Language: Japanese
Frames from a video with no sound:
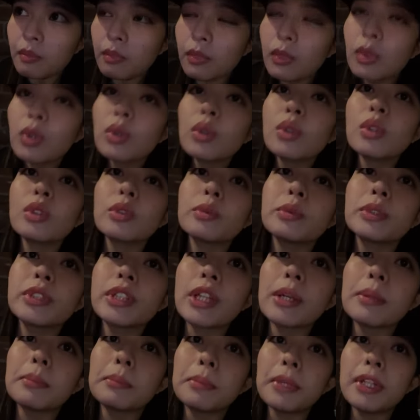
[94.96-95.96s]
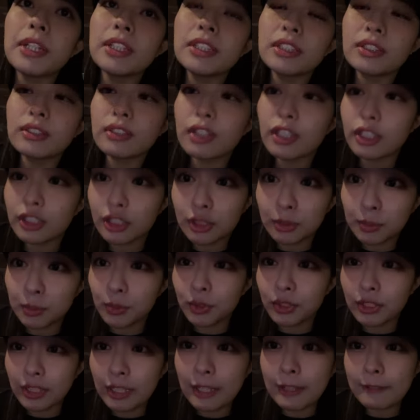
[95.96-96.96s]
どこの舞台もベースは自
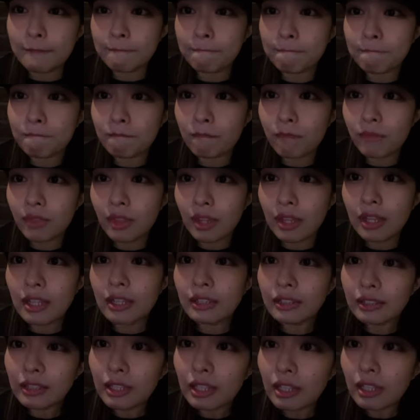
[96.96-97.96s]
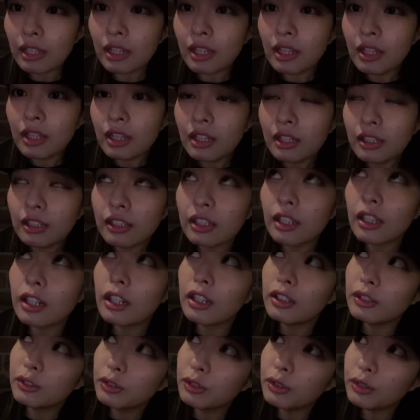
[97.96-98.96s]
分でやって
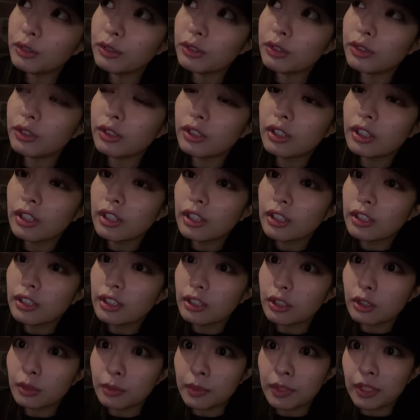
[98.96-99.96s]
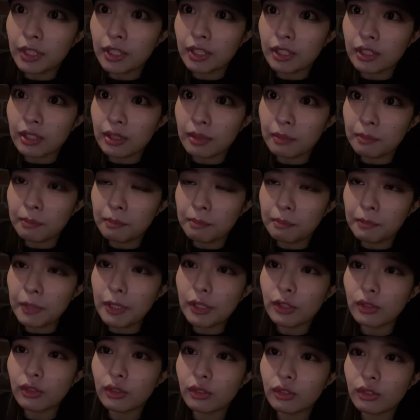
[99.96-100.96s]
キャラの例えばなんか目
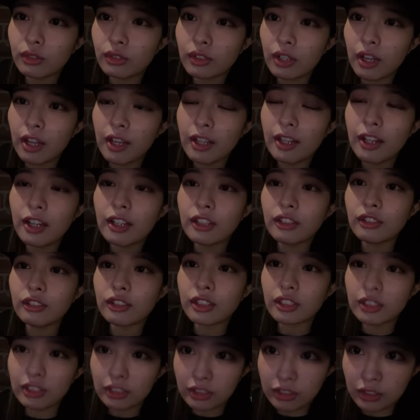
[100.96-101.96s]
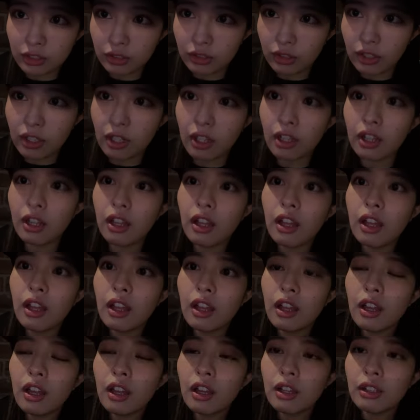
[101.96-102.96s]
のアイラインの形とか
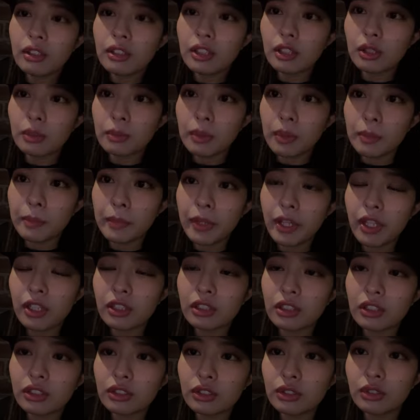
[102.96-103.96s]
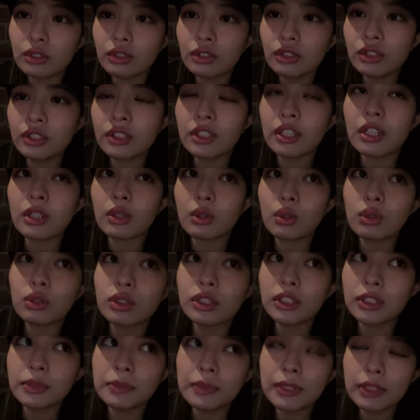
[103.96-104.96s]
例えばメイクがちょっと薄いから濃
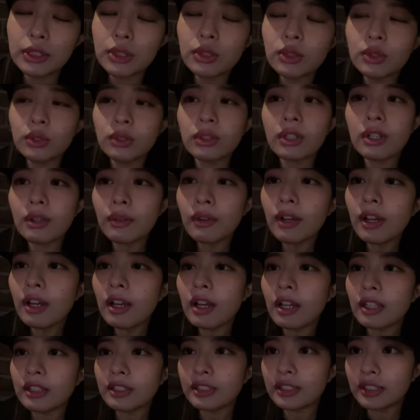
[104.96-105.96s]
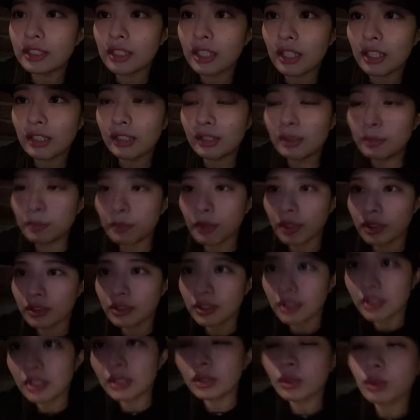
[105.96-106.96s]
くしましょうとかはあっちでやってもらう
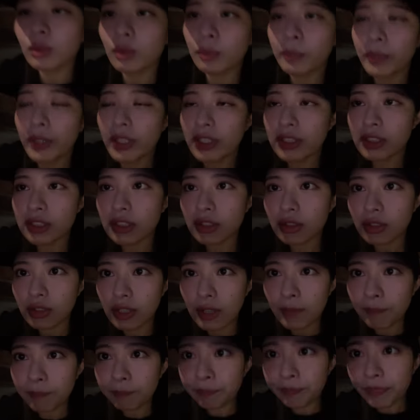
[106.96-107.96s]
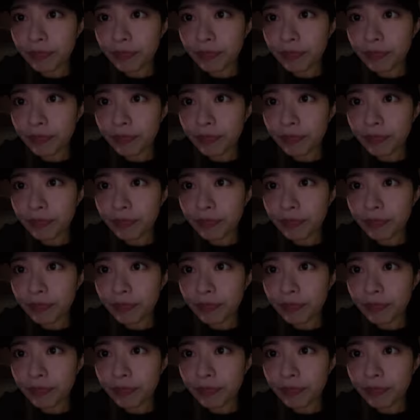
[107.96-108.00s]
んだけどベースのね